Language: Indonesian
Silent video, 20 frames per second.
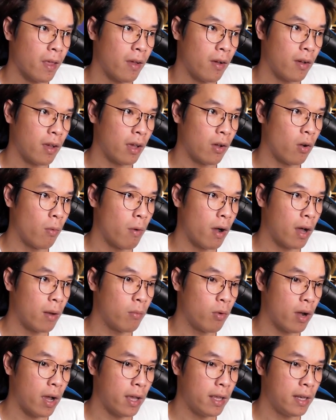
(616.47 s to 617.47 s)
Oke, gue bakal
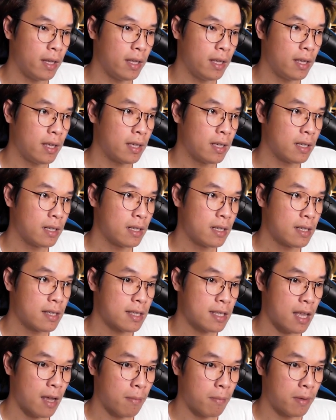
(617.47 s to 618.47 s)
buka ini.
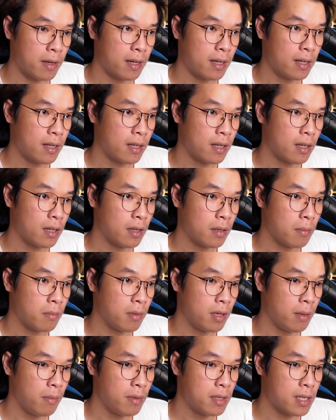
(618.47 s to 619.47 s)
Summon
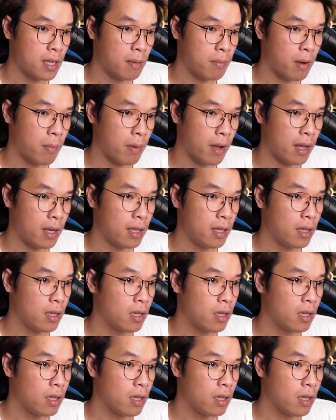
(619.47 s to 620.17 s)
dia bisa berapa kali?